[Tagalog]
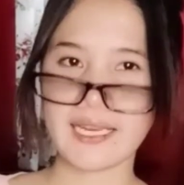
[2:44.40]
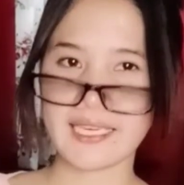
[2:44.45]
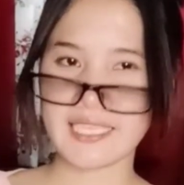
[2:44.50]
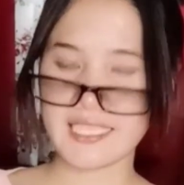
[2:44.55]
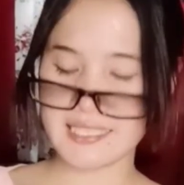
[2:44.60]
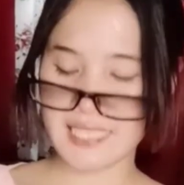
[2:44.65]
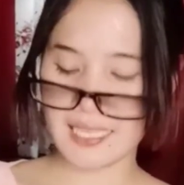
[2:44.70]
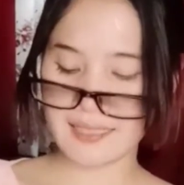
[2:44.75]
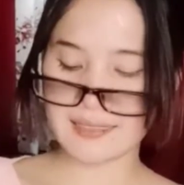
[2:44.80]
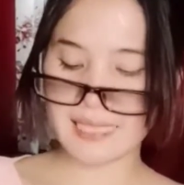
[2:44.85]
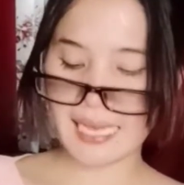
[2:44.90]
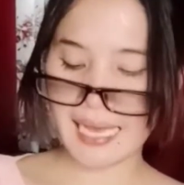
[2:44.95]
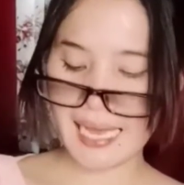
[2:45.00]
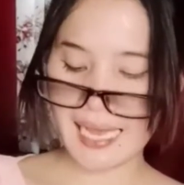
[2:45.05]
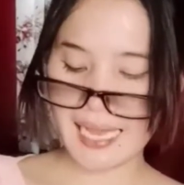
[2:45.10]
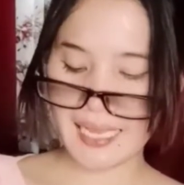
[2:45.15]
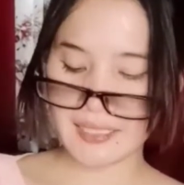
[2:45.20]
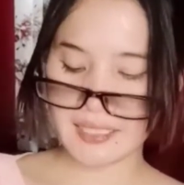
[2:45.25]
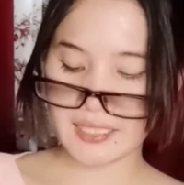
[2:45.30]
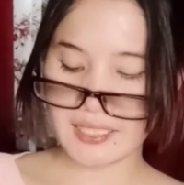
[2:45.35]
ari isang
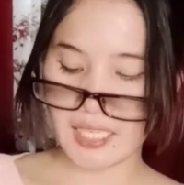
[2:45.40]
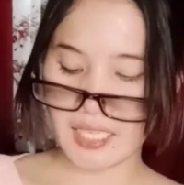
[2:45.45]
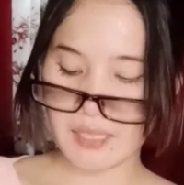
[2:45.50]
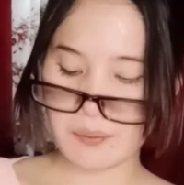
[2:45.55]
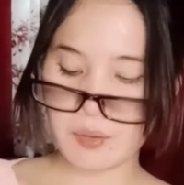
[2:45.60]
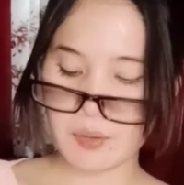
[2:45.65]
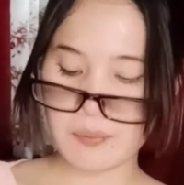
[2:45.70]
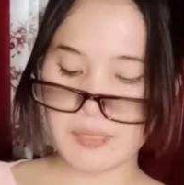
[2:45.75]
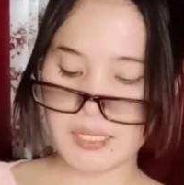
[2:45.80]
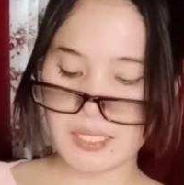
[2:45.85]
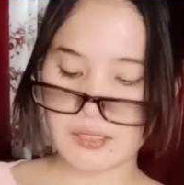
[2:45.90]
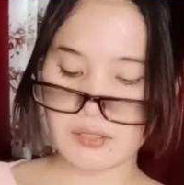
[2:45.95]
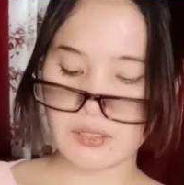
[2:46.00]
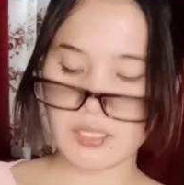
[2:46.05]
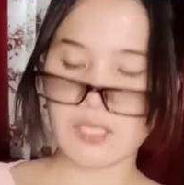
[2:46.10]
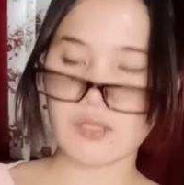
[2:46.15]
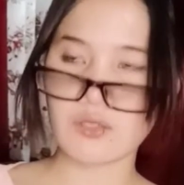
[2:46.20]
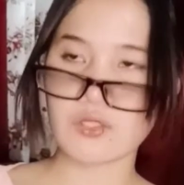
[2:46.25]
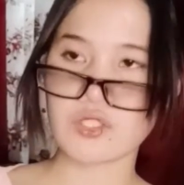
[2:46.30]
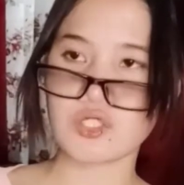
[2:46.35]
daan, ikay bumili doon
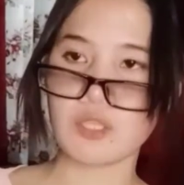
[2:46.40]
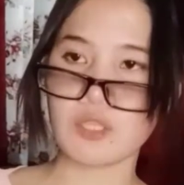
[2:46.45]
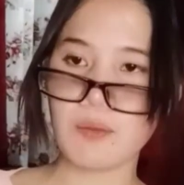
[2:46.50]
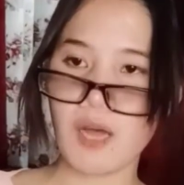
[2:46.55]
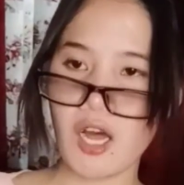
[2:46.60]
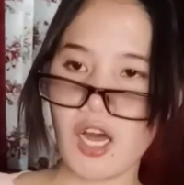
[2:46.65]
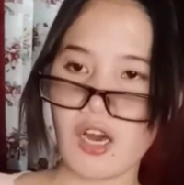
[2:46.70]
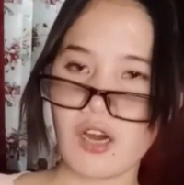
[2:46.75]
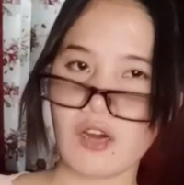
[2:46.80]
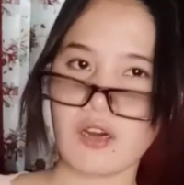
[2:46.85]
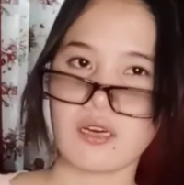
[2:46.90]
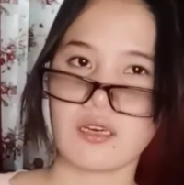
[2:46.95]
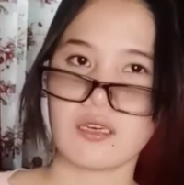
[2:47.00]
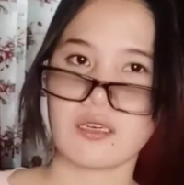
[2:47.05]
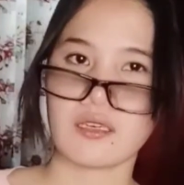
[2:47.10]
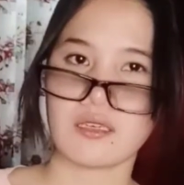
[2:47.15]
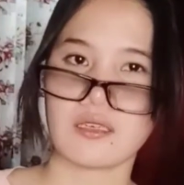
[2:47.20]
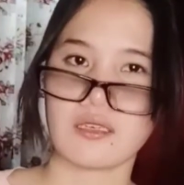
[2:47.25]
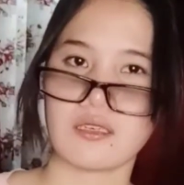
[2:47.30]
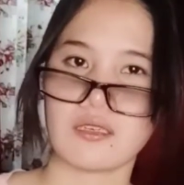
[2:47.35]
ang gusto mo.
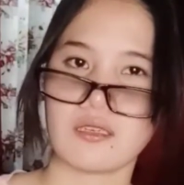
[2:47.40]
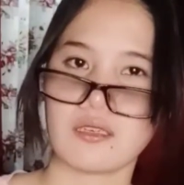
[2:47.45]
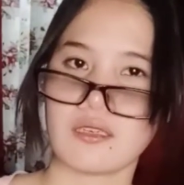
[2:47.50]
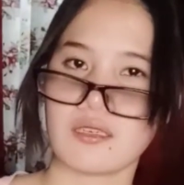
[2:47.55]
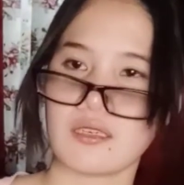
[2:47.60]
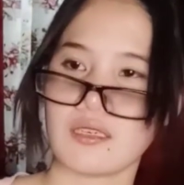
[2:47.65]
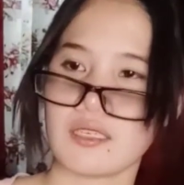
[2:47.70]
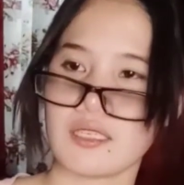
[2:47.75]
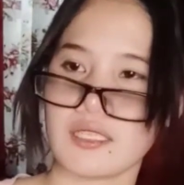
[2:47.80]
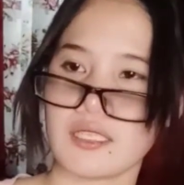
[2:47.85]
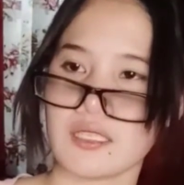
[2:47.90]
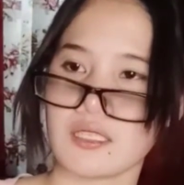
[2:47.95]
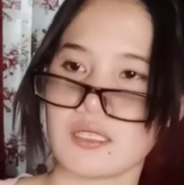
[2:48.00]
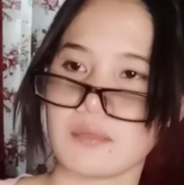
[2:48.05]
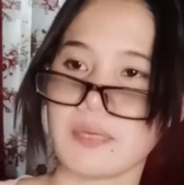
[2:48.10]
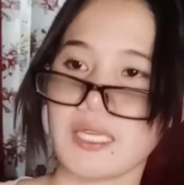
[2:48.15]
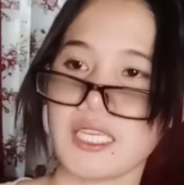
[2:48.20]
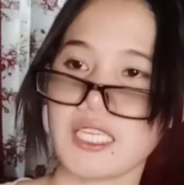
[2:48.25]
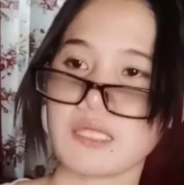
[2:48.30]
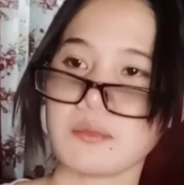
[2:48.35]

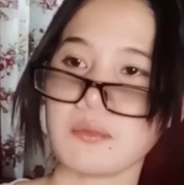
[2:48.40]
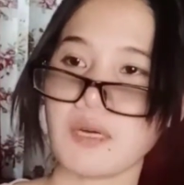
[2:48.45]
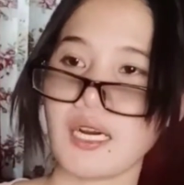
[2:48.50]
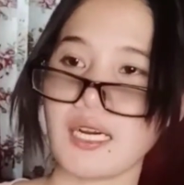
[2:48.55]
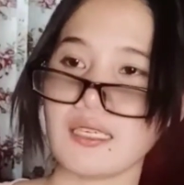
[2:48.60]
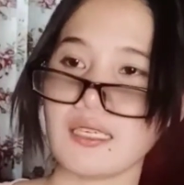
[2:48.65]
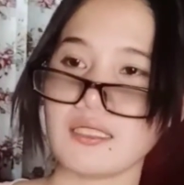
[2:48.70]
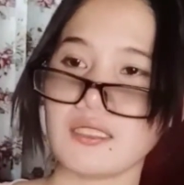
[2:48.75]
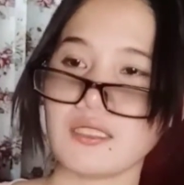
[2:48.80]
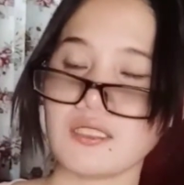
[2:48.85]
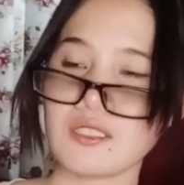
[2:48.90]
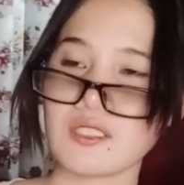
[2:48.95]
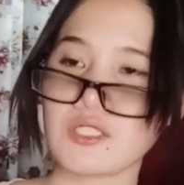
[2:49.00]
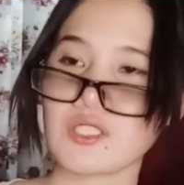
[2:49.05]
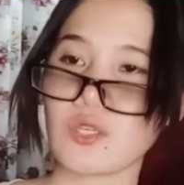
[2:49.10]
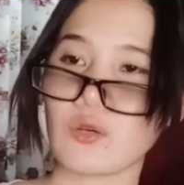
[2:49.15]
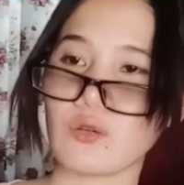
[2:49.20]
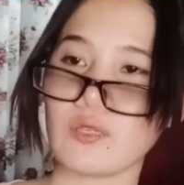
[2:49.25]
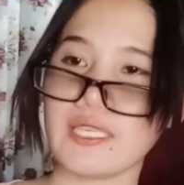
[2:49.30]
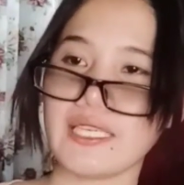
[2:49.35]
Balik mo ang
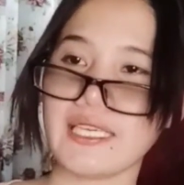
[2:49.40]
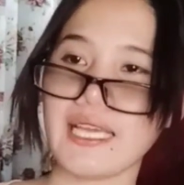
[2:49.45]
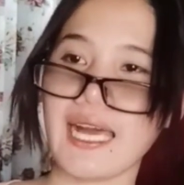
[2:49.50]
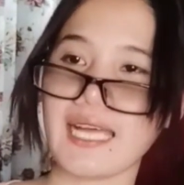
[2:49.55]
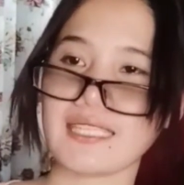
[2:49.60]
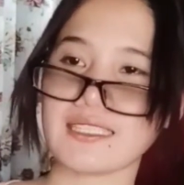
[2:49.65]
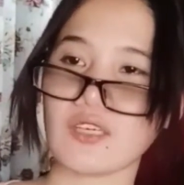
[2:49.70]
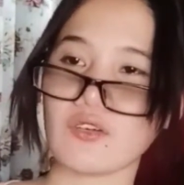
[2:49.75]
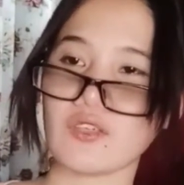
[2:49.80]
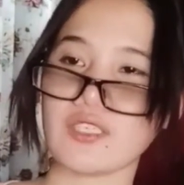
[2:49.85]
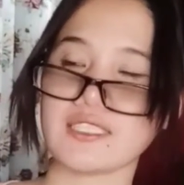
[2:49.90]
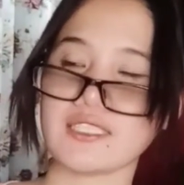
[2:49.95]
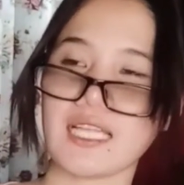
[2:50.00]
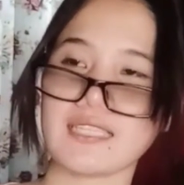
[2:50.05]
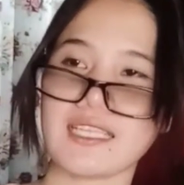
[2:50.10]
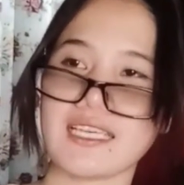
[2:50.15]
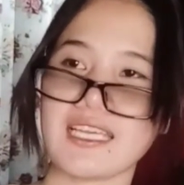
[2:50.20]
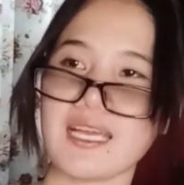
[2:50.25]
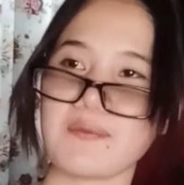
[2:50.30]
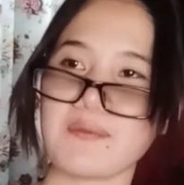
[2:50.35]
sukliha at ako'y
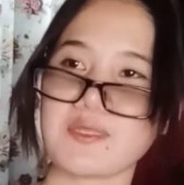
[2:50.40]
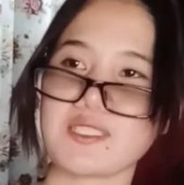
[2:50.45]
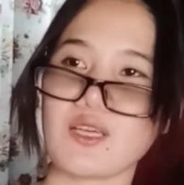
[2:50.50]
tataya pa